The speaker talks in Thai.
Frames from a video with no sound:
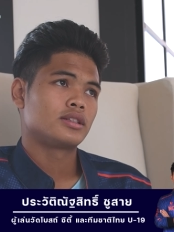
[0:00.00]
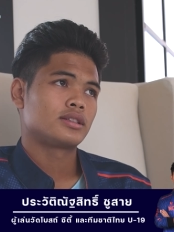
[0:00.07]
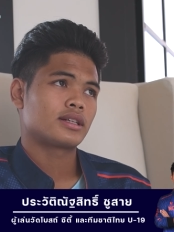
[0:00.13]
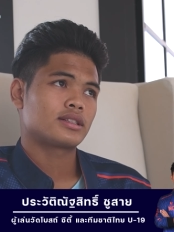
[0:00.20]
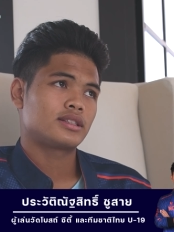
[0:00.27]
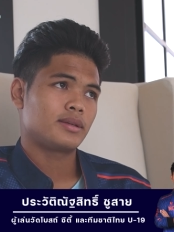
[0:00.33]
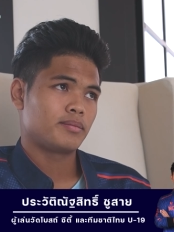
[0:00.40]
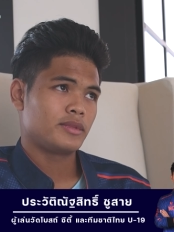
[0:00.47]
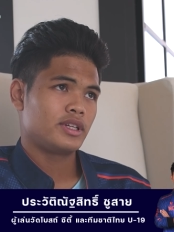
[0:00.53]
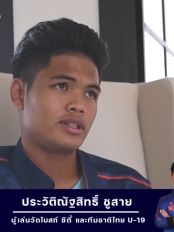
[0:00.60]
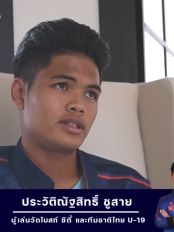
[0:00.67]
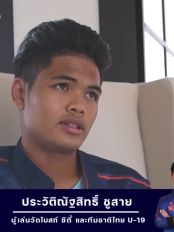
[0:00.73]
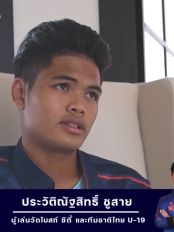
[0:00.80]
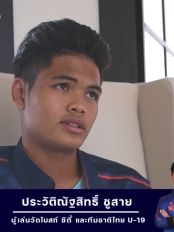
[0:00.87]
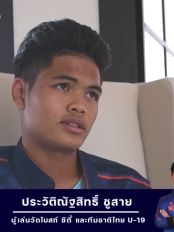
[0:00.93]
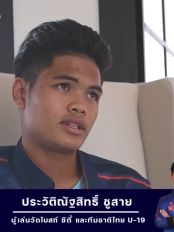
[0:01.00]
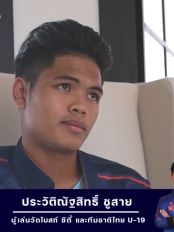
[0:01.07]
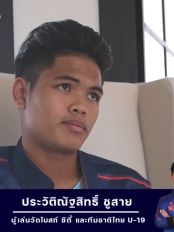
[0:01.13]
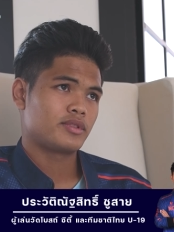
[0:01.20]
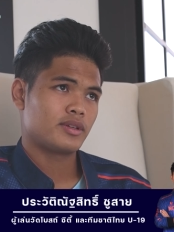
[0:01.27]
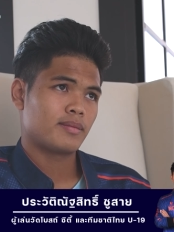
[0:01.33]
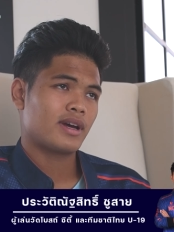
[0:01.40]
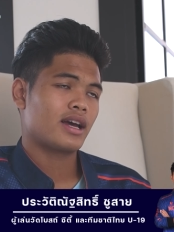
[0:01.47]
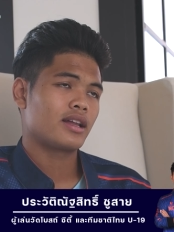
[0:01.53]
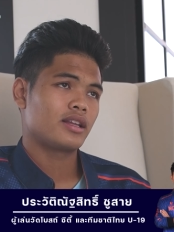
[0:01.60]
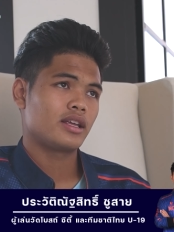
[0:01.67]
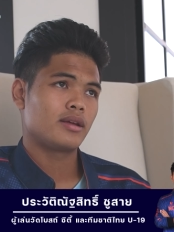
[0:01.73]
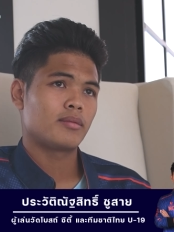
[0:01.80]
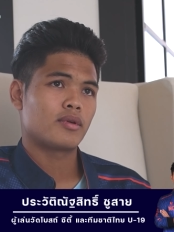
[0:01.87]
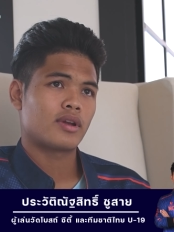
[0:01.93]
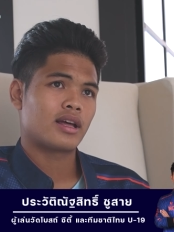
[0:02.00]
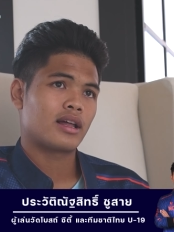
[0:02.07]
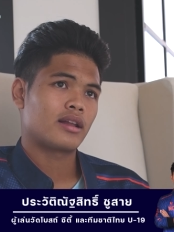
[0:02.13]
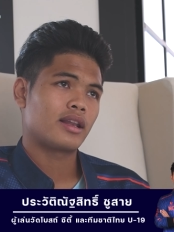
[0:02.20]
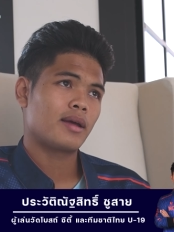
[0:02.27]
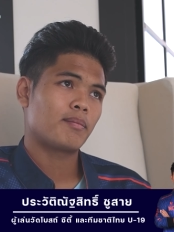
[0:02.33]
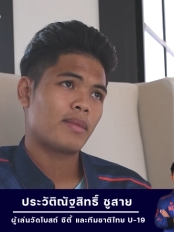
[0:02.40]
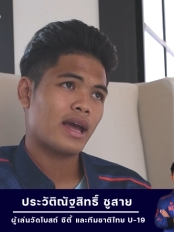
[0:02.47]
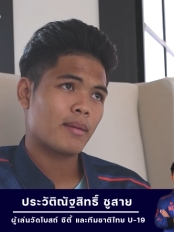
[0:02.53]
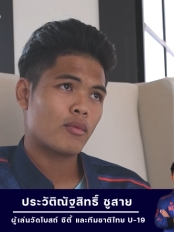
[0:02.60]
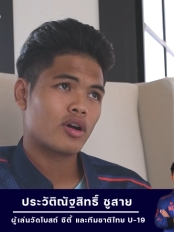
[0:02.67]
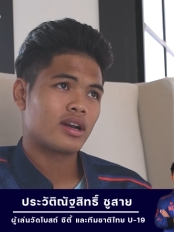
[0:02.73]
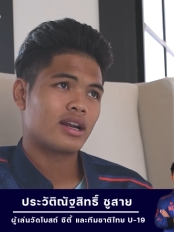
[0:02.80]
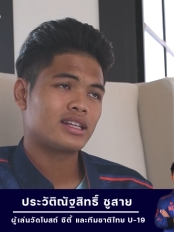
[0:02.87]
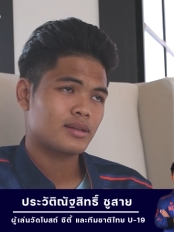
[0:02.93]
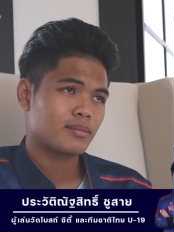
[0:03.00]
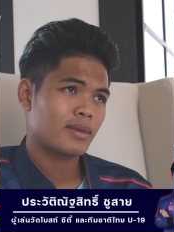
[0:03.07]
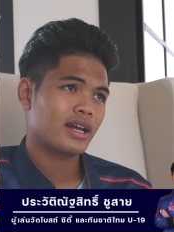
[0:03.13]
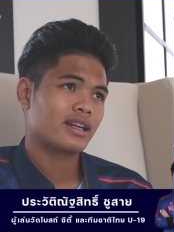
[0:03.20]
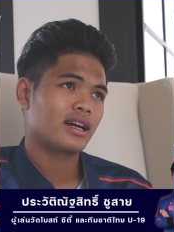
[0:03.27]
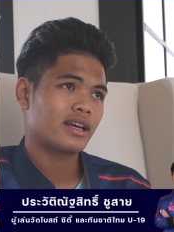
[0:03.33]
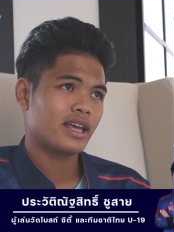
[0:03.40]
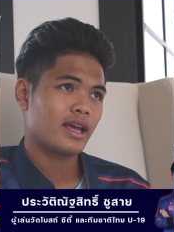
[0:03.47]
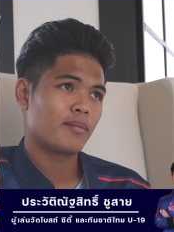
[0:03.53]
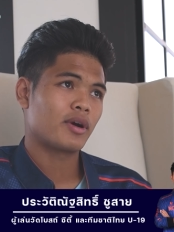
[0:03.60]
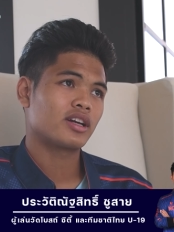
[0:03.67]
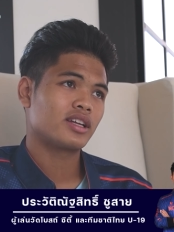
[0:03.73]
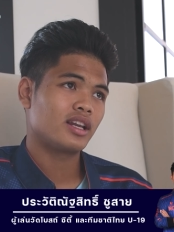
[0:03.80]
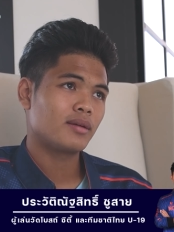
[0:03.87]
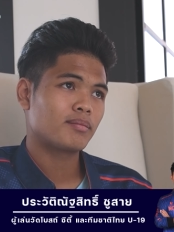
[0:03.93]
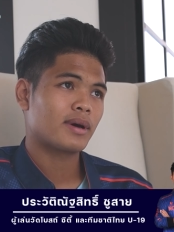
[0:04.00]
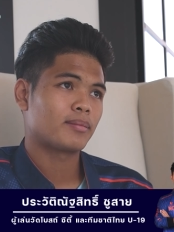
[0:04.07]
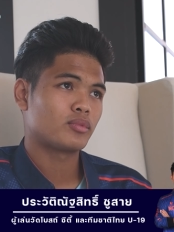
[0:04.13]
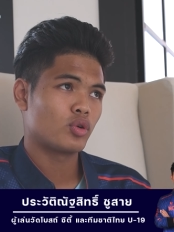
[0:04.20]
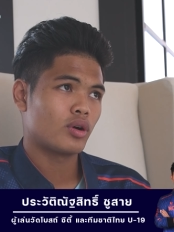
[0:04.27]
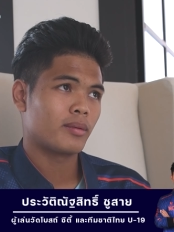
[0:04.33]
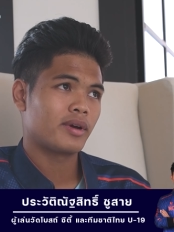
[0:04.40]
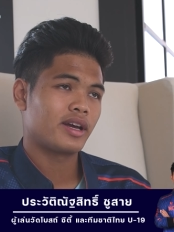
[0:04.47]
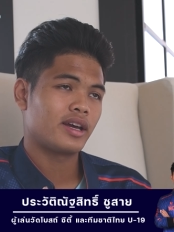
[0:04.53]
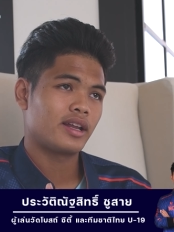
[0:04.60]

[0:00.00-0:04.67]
สักสิบยี่สิบสิบห้าที เวลาได้แปรบอลได้สัมผัสกับเกม มันก็จะเริ่มปรับตัวไป